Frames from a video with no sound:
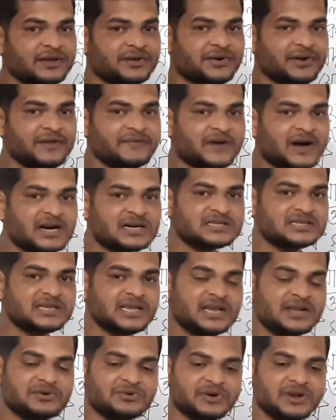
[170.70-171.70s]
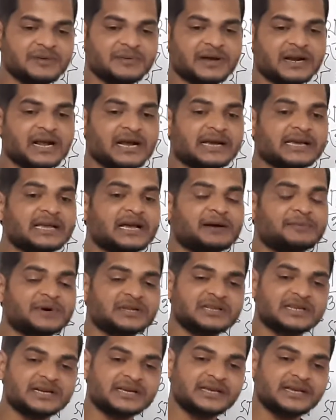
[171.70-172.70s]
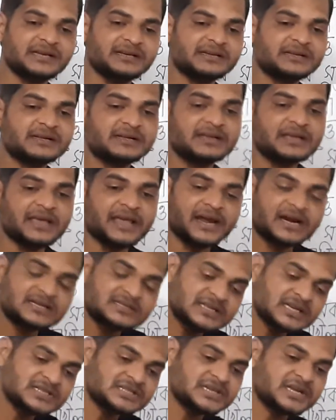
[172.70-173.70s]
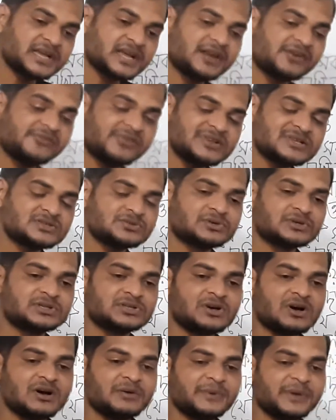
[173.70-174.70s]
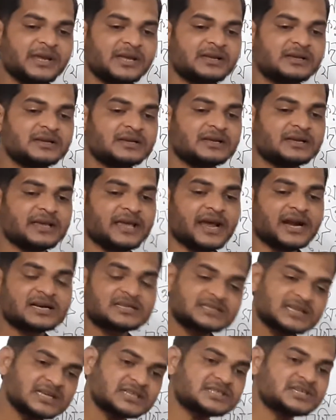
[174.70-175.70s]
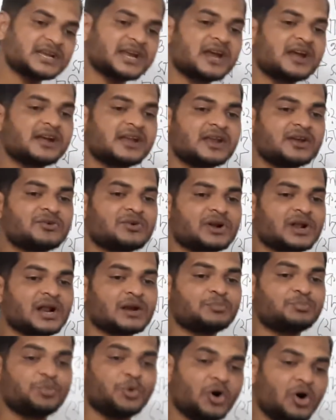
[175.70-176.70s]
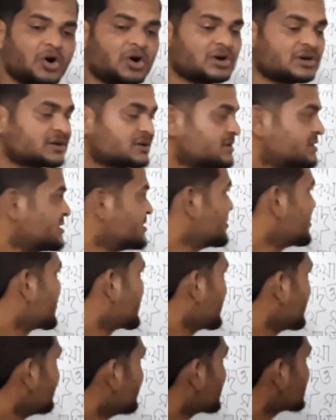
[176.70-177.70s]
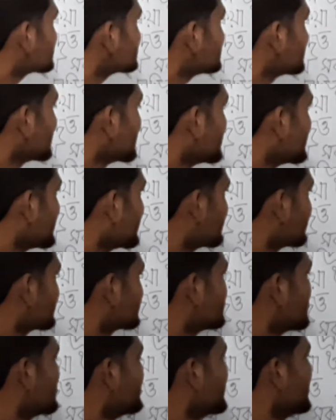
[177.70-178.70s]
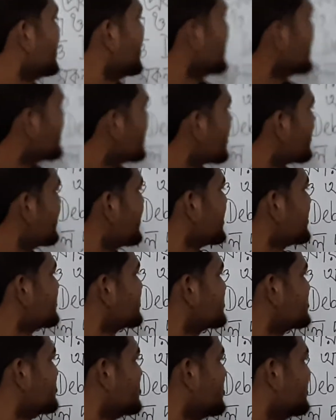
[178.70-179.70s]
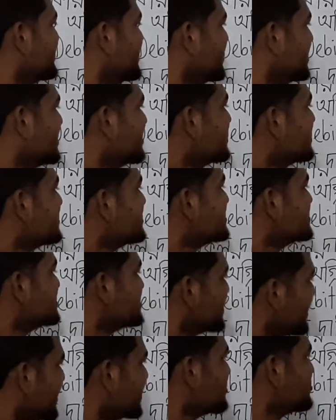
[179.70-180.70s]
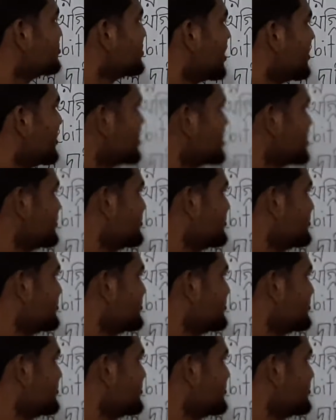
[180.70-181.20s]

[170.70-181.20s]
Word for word: রিভার্সিং করিবার আগে আমাদেরকে অ্যাডজাস্টিং এন্ট্রিস করতে হবে অ্যাডজাস্টিং এন্ট্রি করার পর রিভার্সিং এন্ট্রি করতে হবে এই কারণেই করতে হবে যেহেতু আমাদের